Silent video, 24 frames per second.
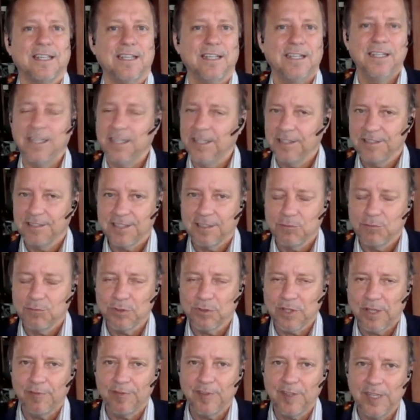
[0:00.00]
Et, c'est
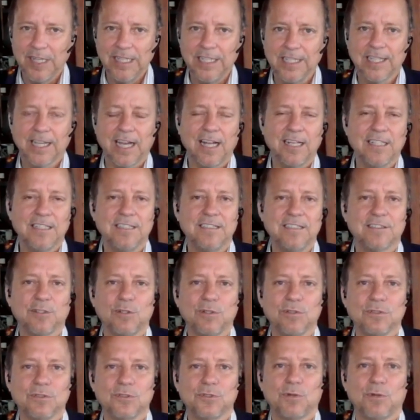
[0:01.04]
tout à fait légal, ils
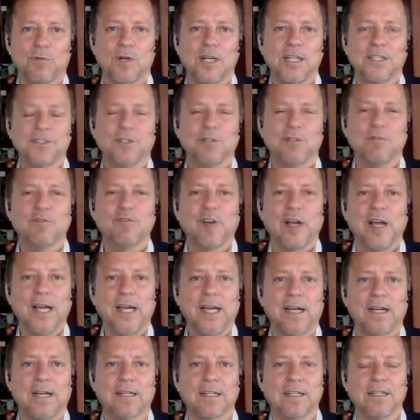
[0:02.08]
ont le droit de le
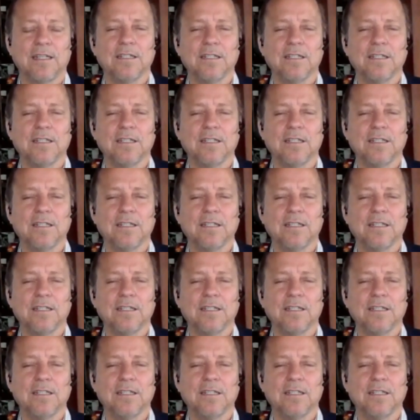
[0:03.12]
faire.